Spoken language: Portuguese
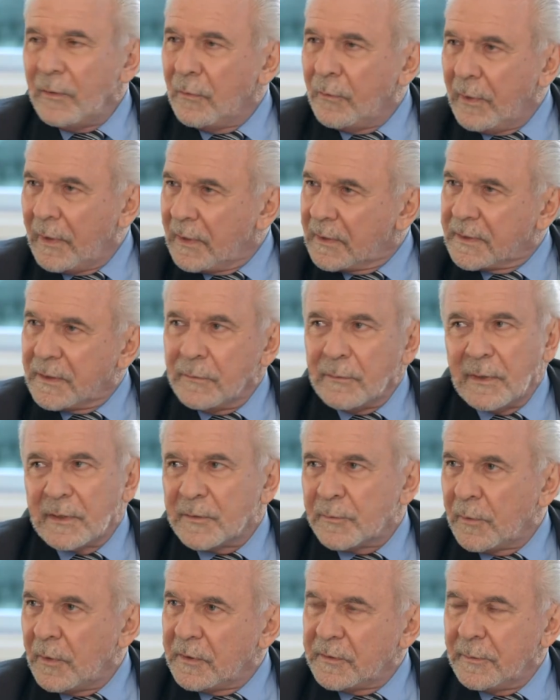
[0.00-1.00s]
do coração nas
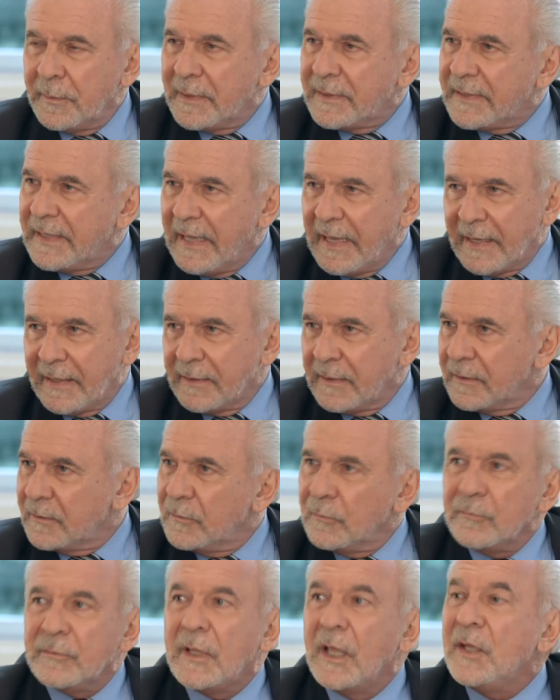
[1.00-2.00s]
próximas décadas,
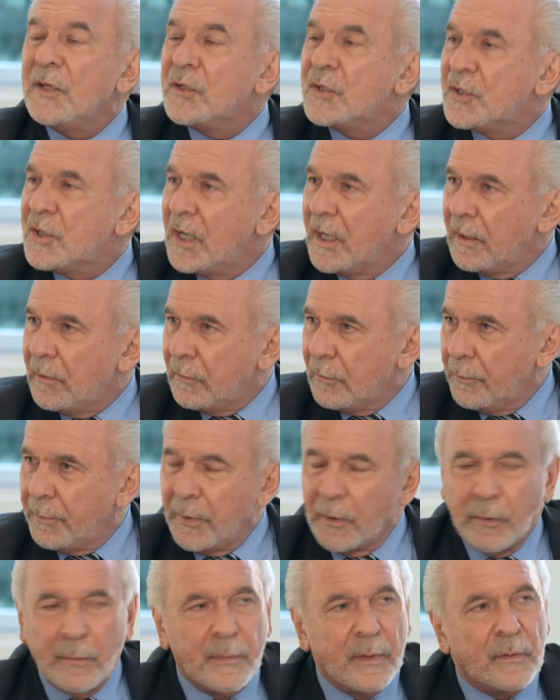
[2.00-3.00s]
não tem jeito,
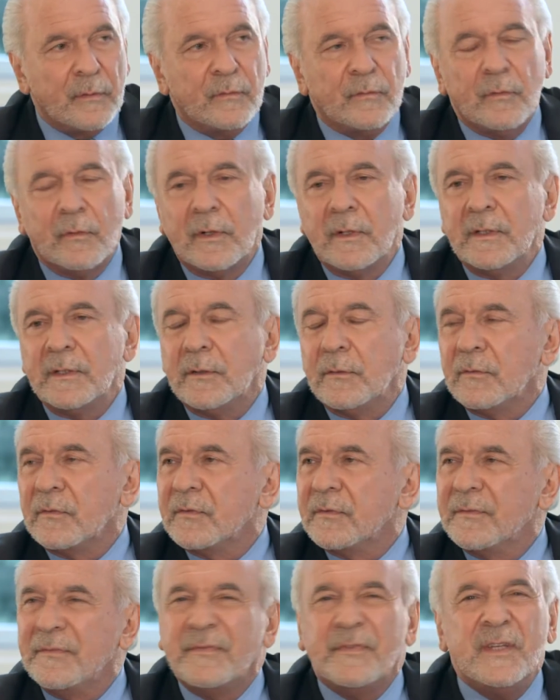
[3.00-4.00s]
pelo menos durante
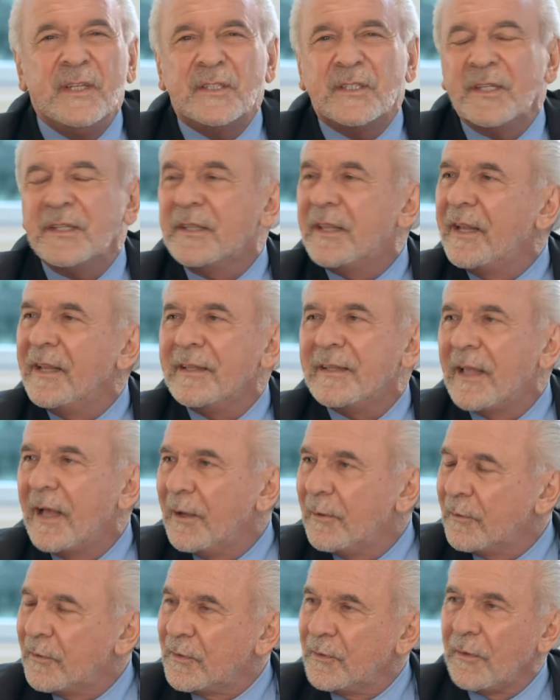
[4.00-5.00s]
os 20, 30
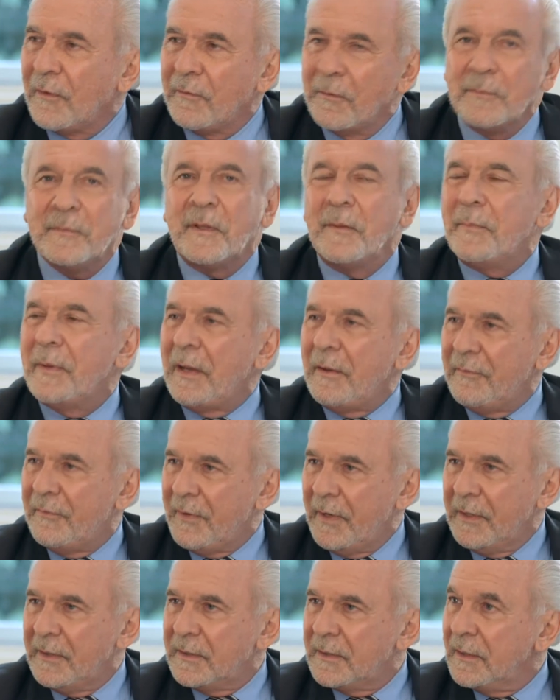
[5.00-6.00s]
anos que nós vamos ter pela
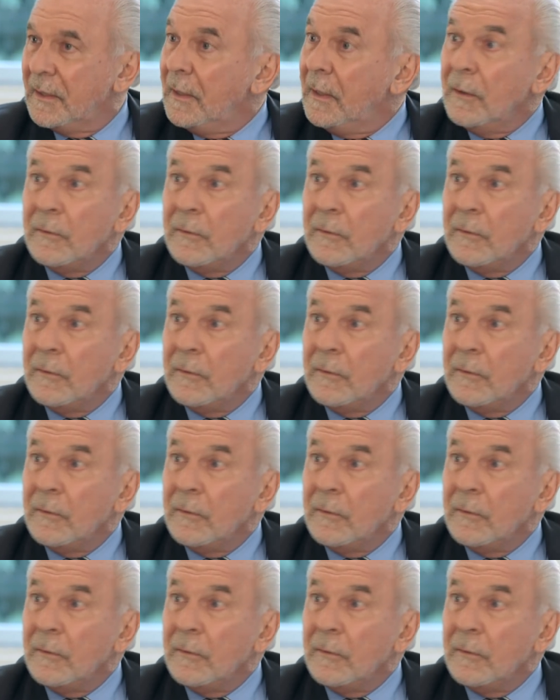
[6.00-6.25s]
frente.